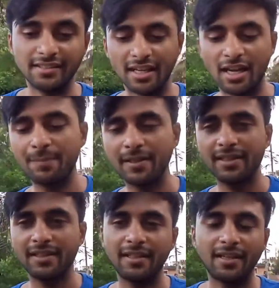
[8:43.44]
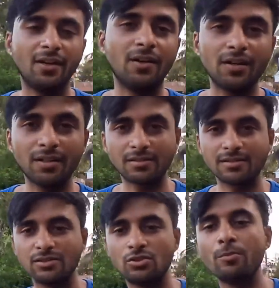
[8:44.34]
यहाँ पे और
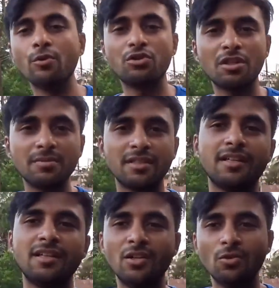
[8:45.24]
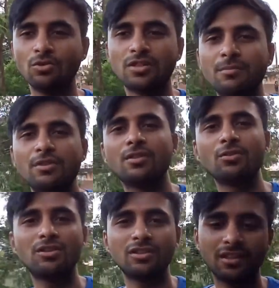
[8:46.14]
जो म्यूज़ियम्स है उसके मुझे
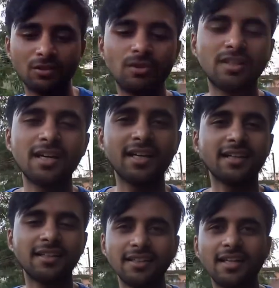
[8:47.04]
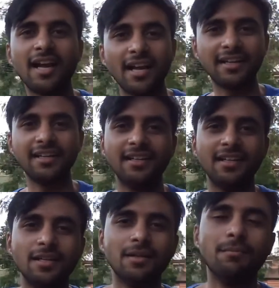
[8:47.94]
कुछ उतना है नहीं
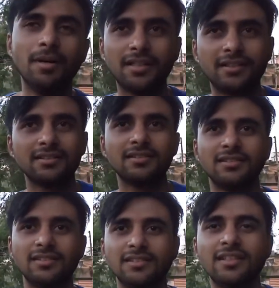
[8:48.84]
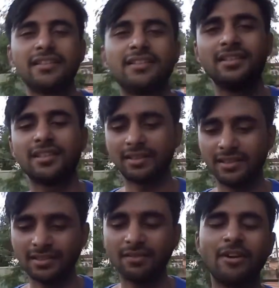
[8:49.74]
बट देखते हैं आगे
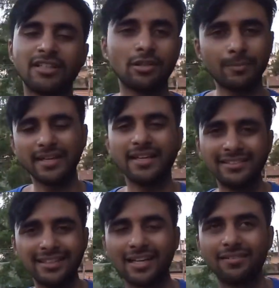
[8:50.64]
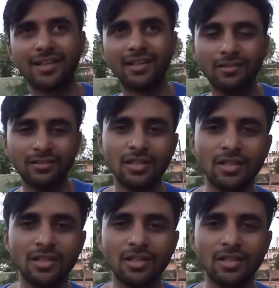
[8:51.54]
वैसे तो मैं नहीं जाने वाला हूँ